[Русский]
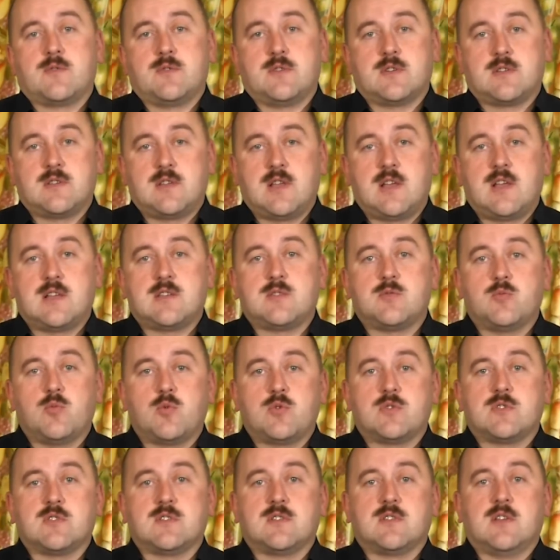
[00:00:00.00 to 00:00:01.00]
всегда
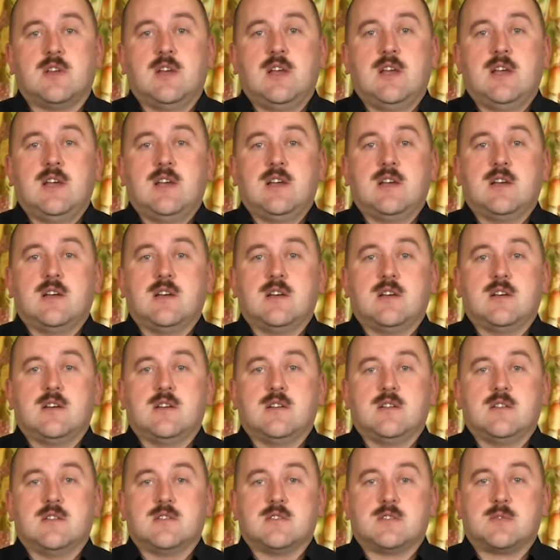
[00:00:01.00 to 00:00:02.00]
сможет
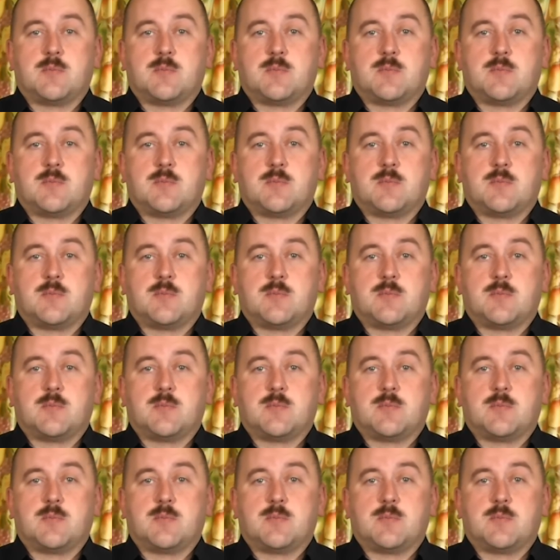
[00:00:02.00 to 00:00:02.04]
э,